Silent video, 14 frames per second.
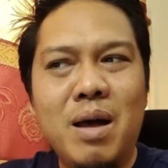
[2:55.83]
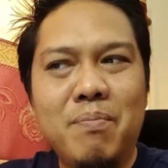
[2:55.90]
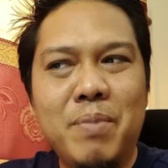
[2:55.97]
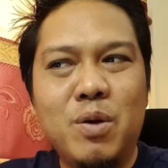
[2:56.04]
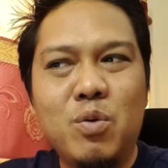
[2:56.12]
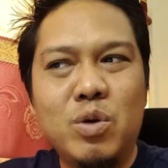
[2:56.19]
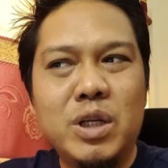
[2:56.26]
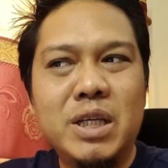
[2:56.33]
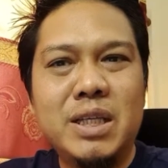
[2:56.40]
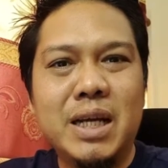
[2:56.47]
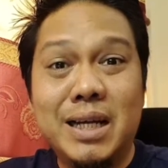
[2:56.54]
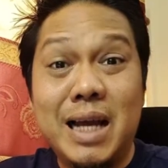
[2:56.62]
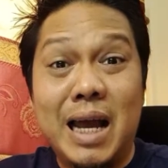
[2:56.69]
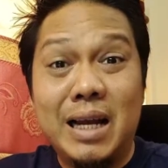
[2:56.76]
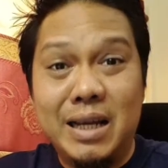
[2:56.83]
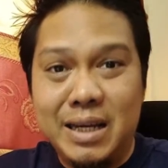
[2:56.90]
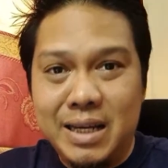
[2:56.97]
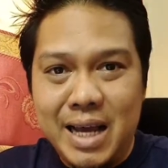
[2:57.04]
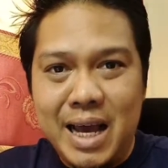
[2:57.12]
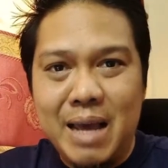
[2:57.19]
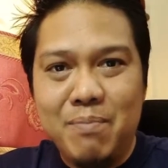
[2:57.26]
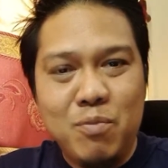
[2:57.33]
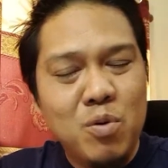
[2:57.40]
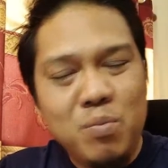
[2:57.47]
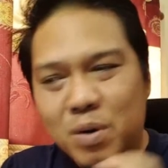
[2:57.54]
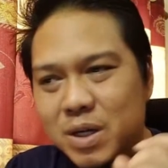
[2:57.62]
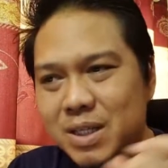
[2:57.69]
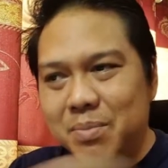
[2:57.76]
เป็นคนที่จัดการเงินได้ปุ๊บ
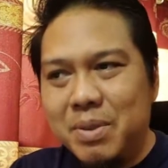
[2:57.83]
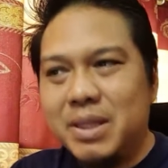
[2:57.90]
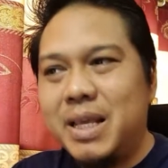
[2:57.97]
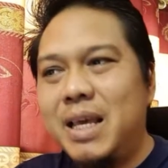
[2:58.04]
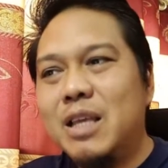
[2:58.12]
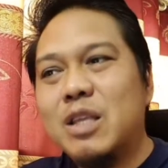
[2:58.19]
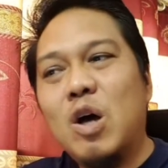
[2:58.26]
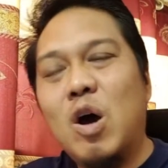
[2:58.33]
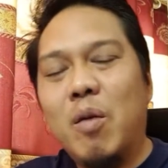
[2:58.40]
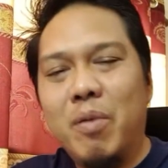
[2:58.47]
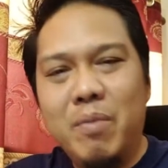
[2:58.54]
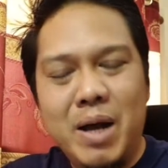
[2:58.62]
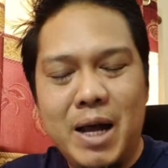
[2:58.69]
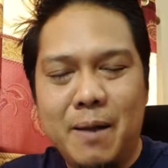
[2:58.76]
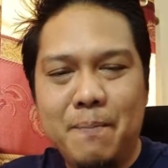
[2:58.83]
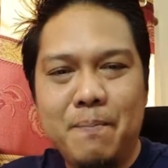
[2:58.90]
มันก็จะไปตีต่อไปว่า